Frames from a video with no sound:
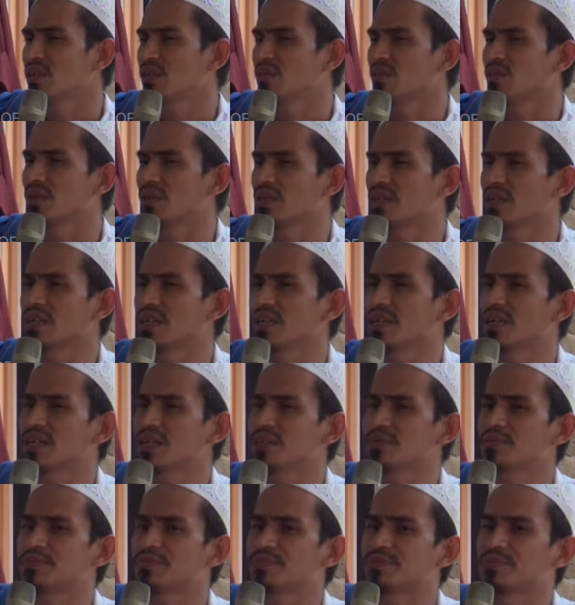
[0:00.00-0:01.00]
Wagal
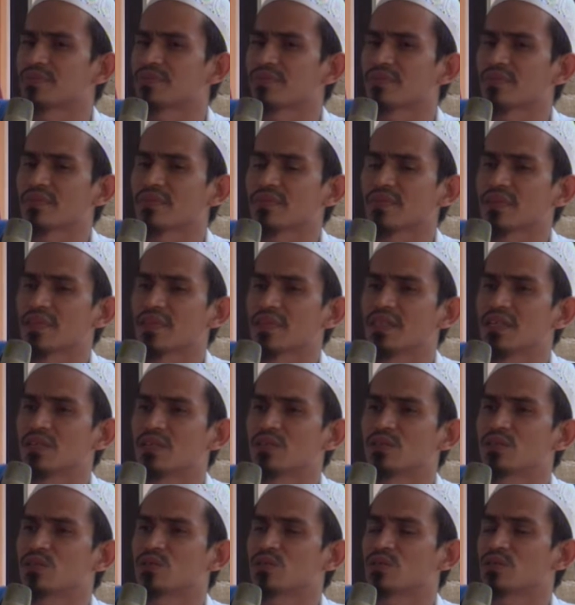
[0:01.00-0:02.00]

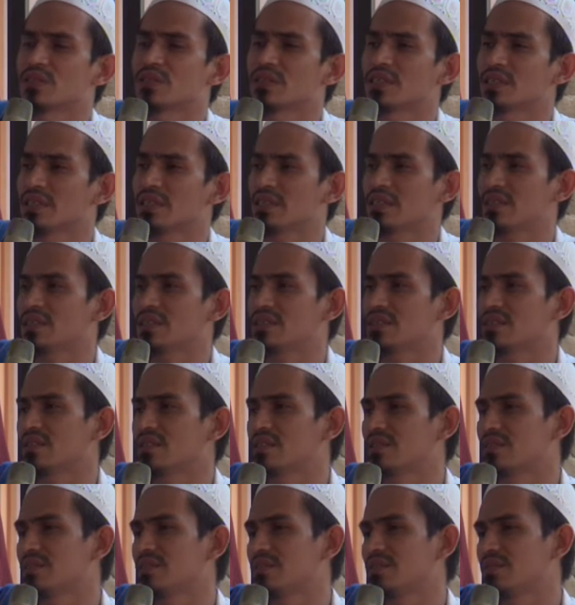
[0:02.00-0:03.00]
dan sunnah
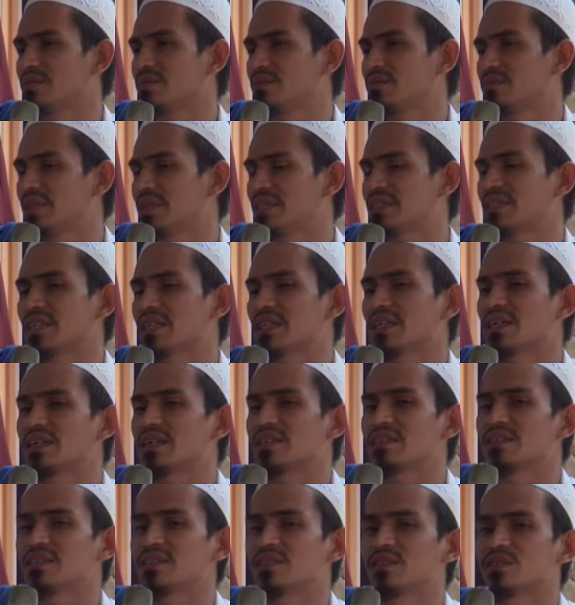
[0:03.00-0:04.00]

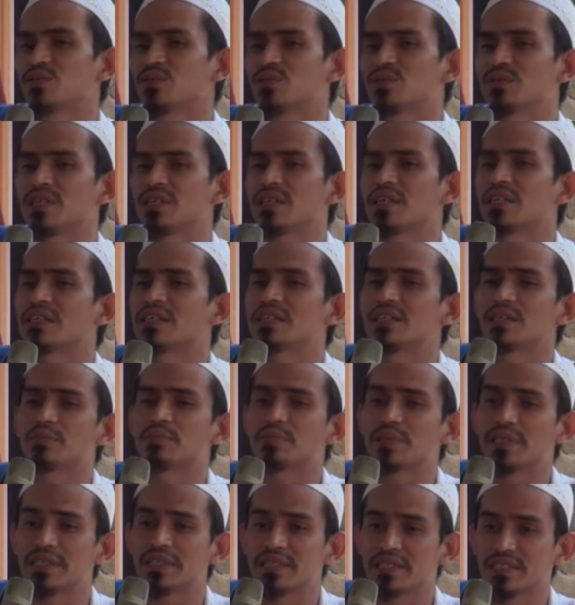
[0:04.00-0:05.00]
masakannya itu jangan yang
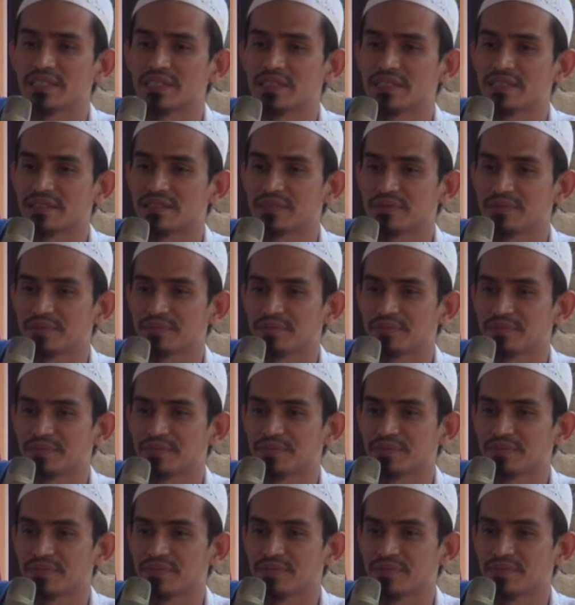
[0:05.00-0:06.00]
pedas.
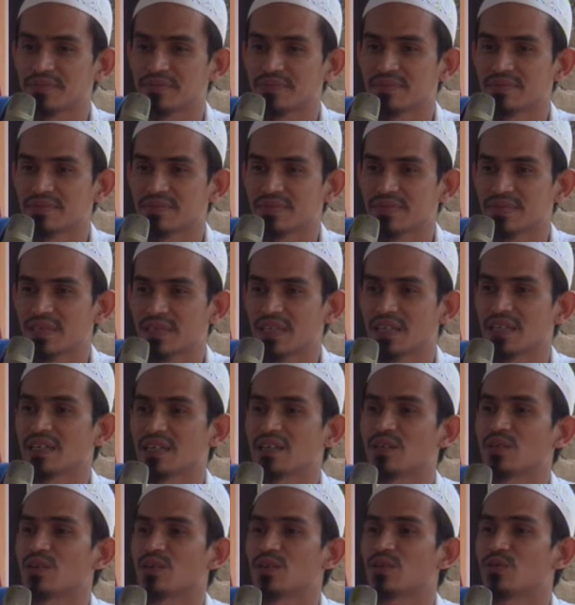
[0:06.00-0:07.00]
Ya,
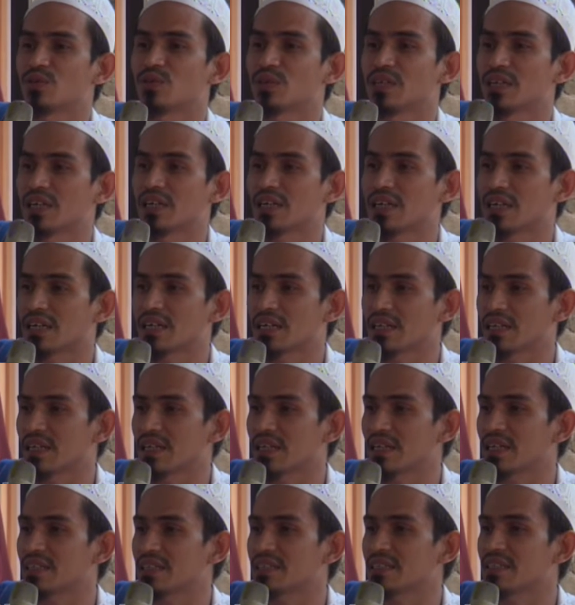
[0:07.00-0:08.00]
kalau ngundang
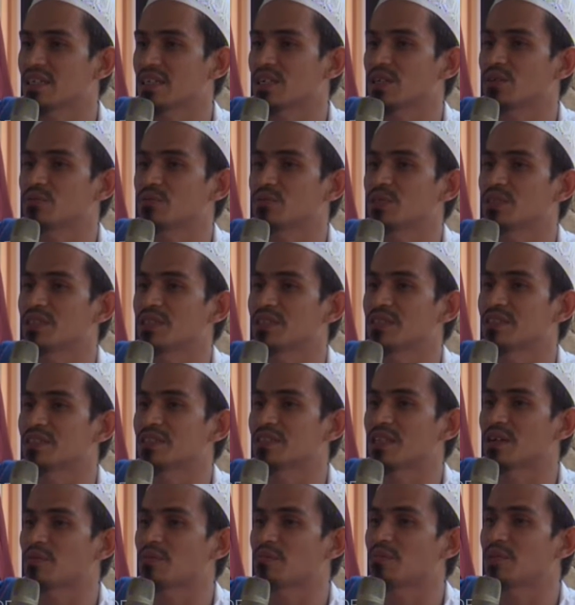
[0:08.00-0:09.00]
akeka jangan bikin
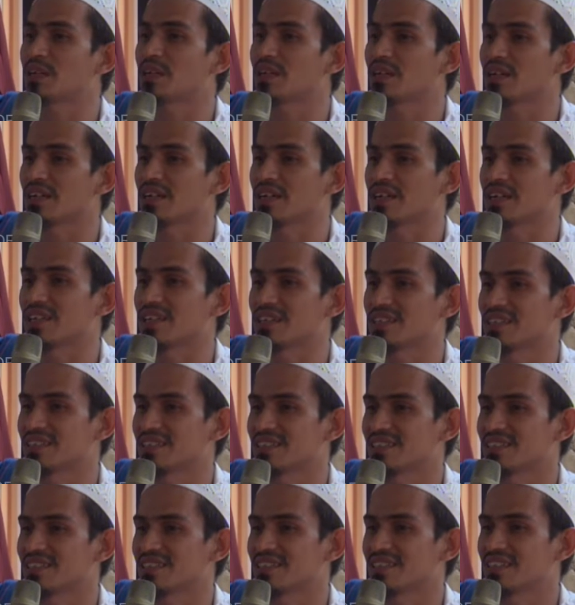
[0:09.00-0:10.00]
sambel.
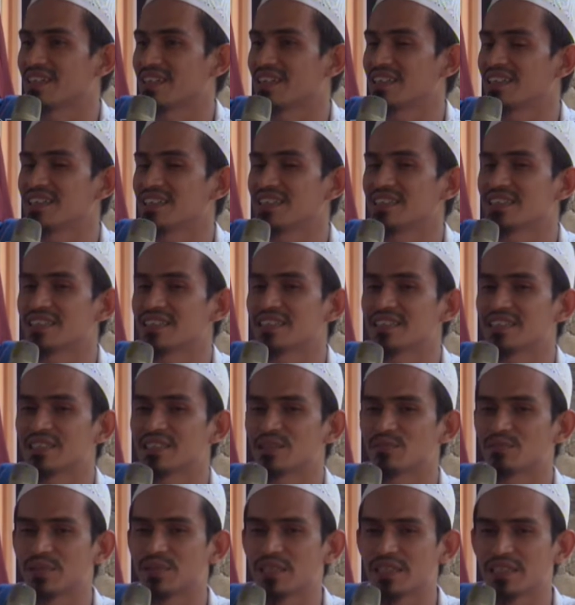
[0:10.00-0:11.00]
Dagingnya
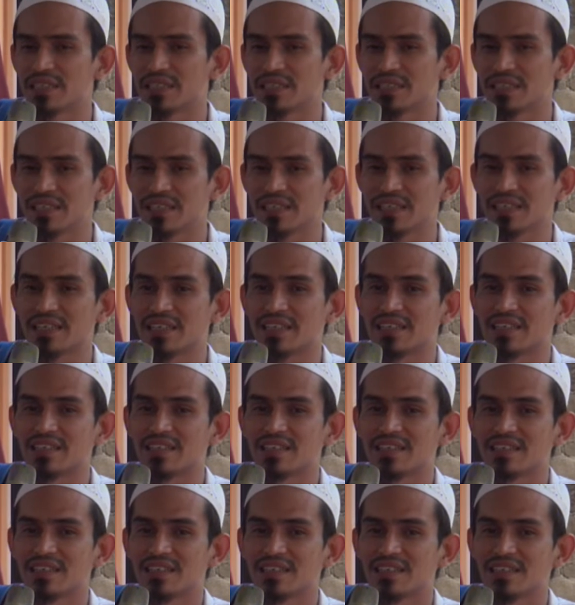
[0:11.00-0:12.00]
disambelin, jangan.
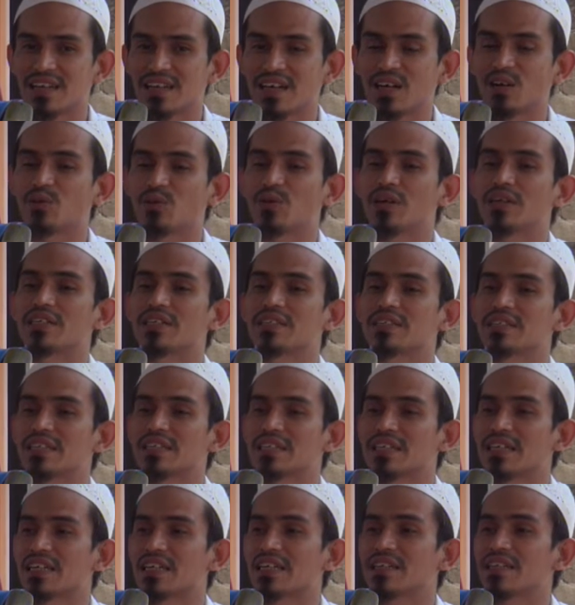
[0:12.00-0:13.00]
Khawatir
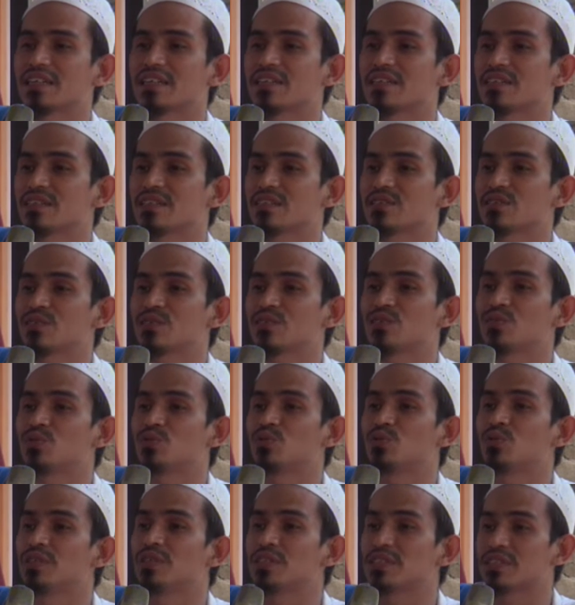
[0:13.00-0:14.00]
anak kita jadi
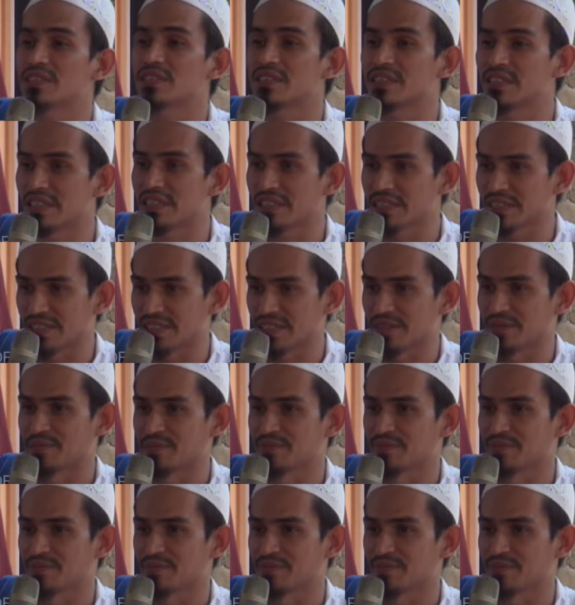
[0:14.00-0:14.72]
judes gedenya.